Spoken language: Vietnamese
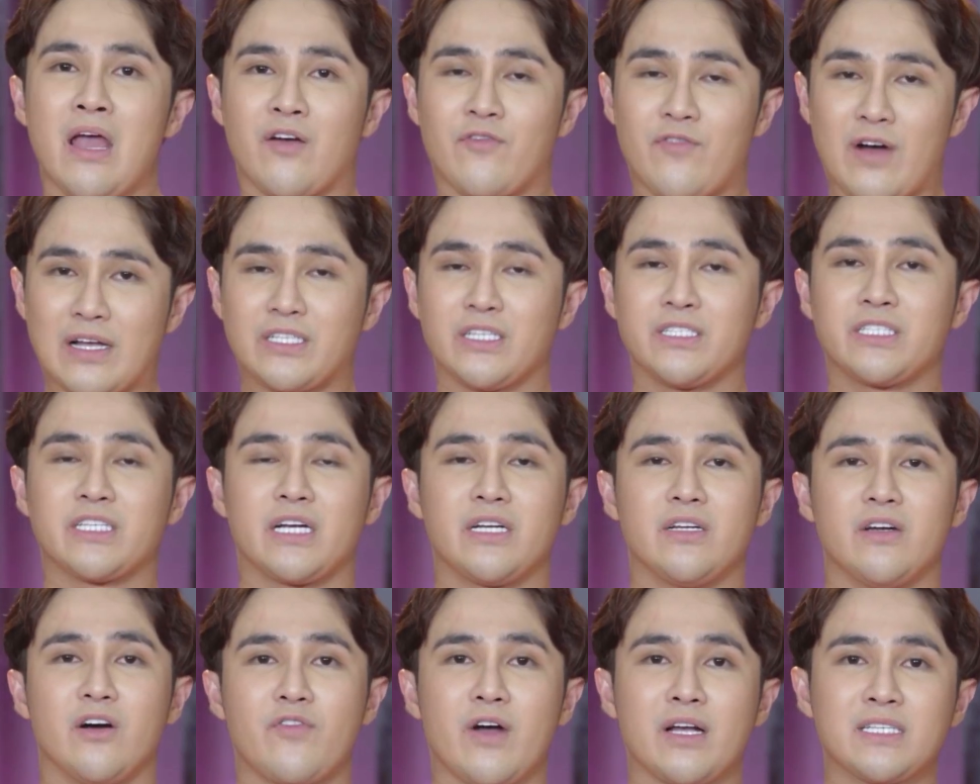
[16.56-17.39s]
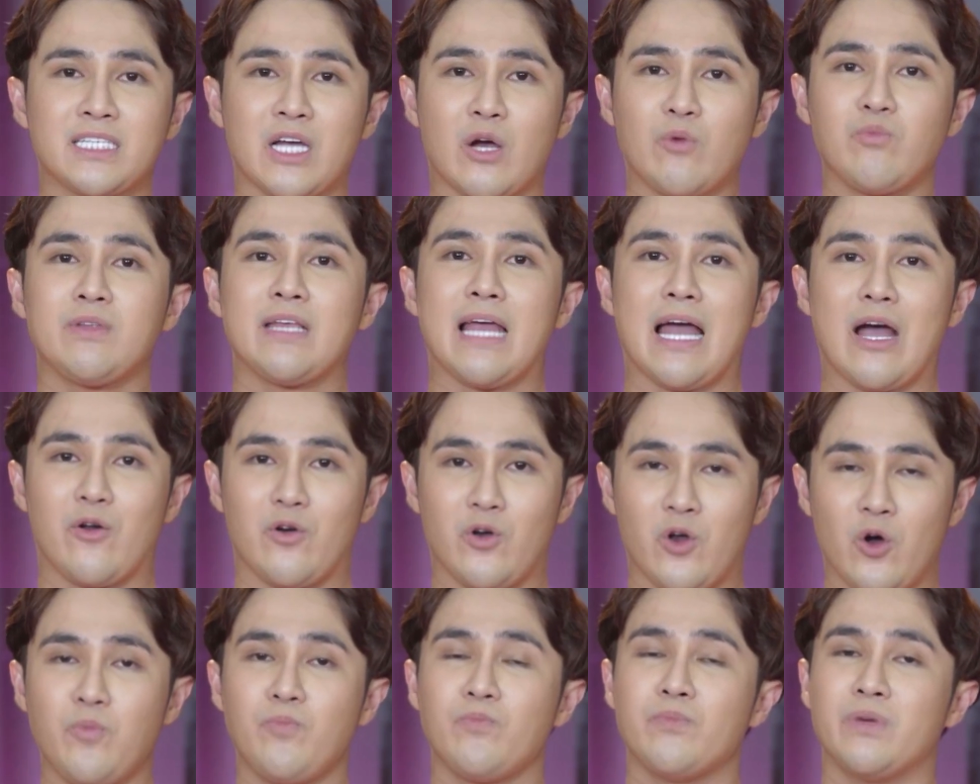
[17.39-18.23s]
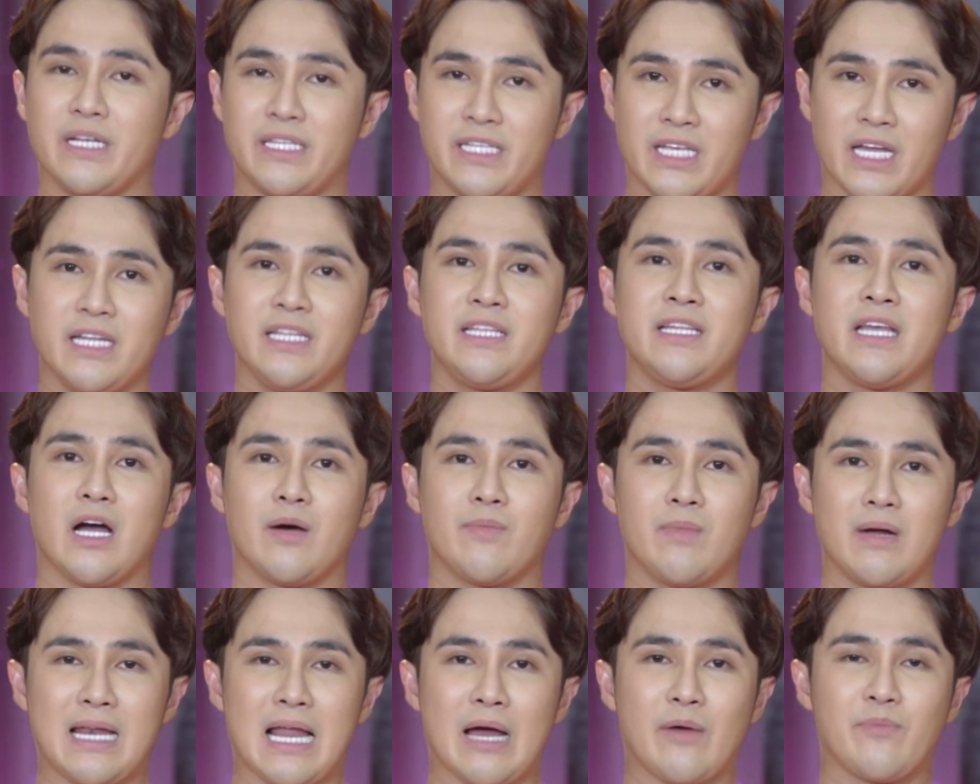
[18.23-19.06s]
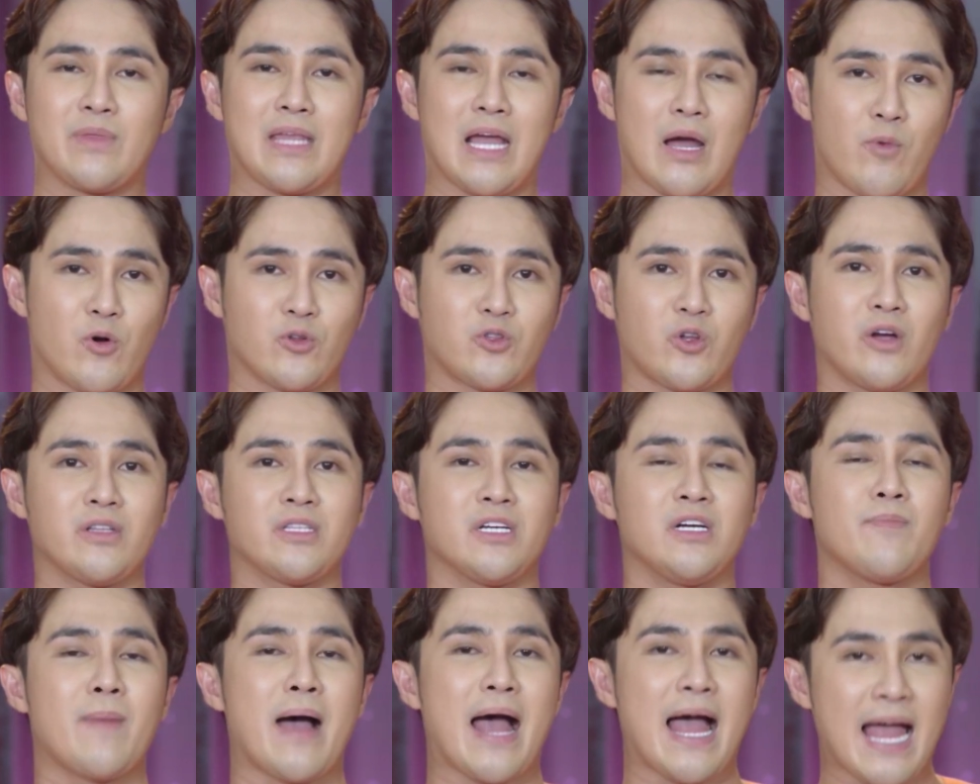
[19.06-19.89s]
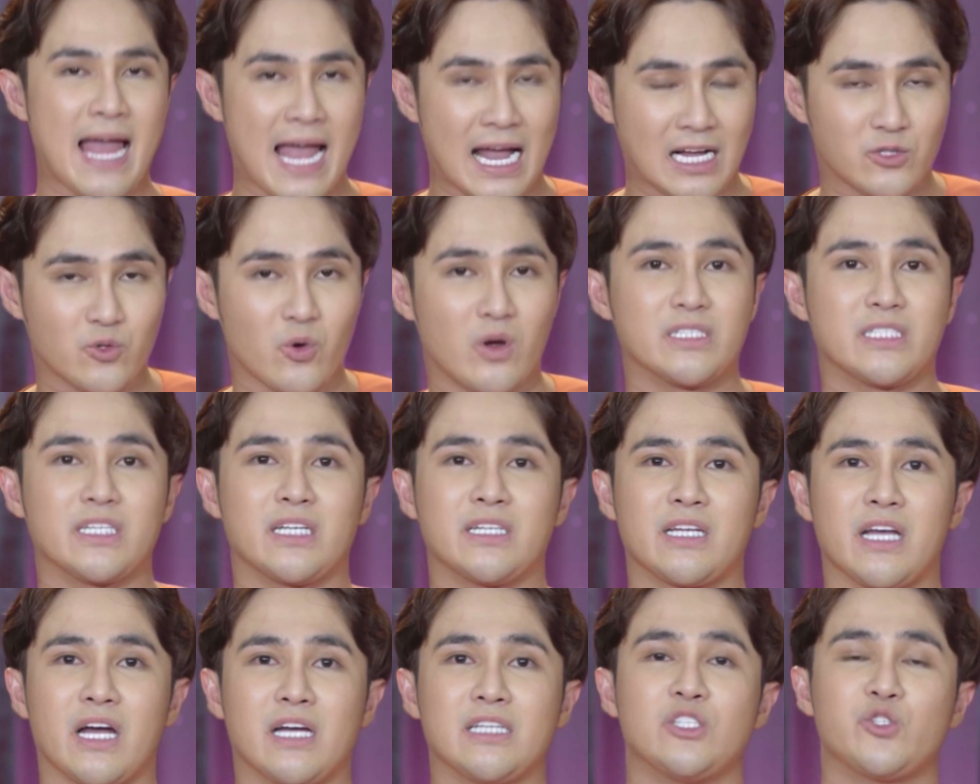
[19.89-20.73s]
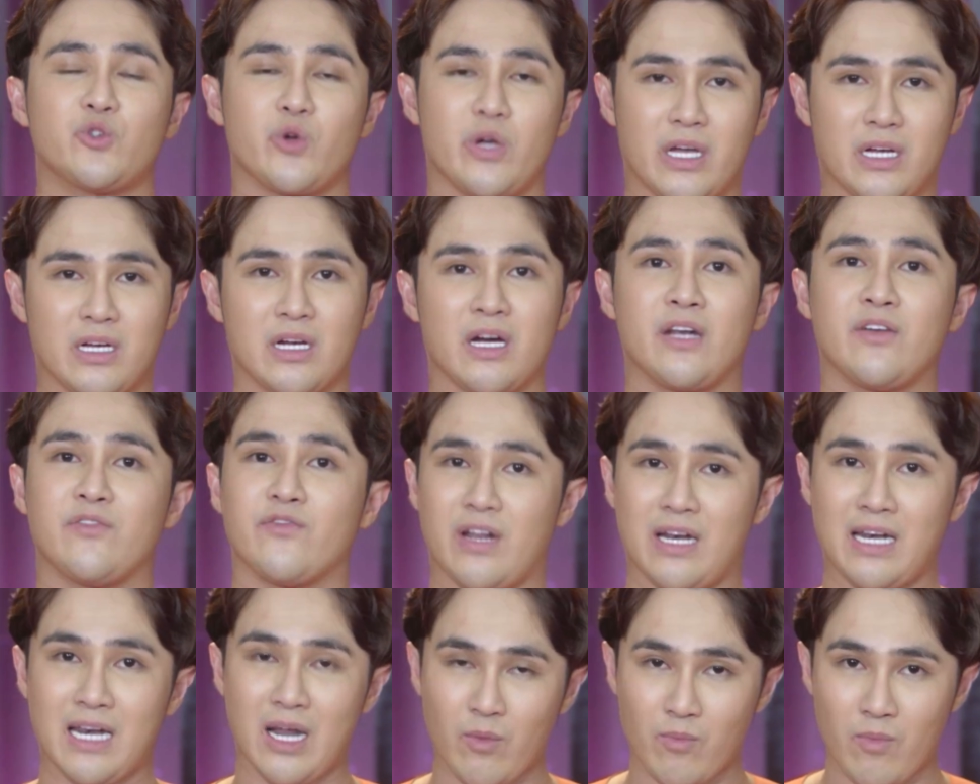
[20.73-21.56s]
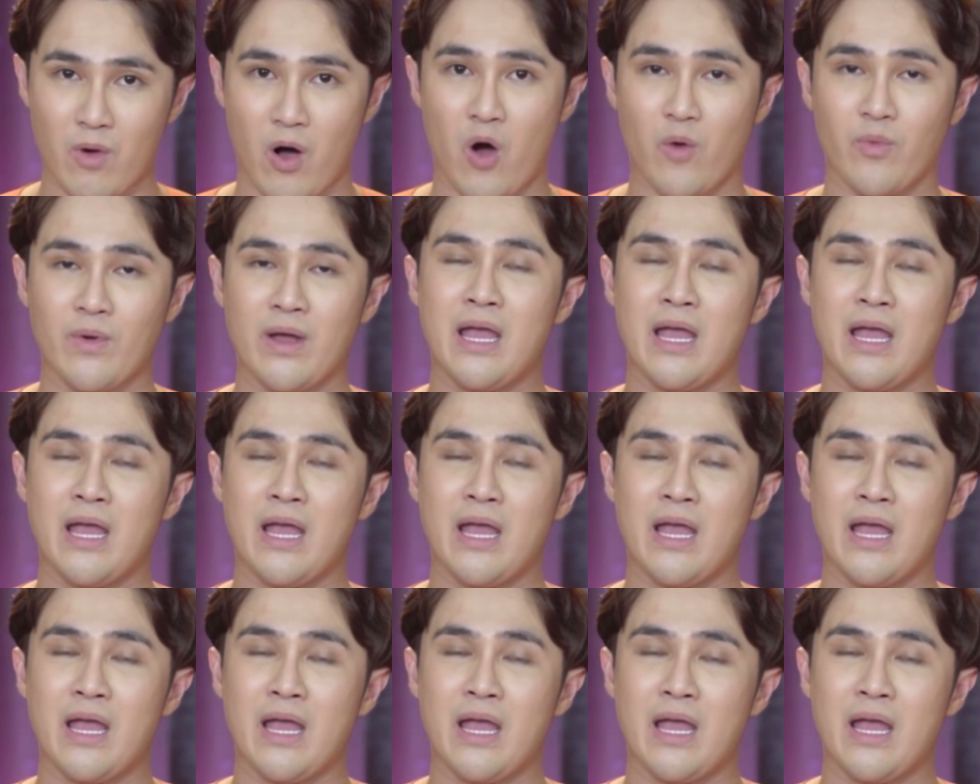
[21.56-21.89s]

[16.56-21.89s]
và chương trình được phát sóng vào lúc 19 giờ 15 và mỗi tối thứ ba hàng tuần trên kênh truyền hình Vĩnh Long 1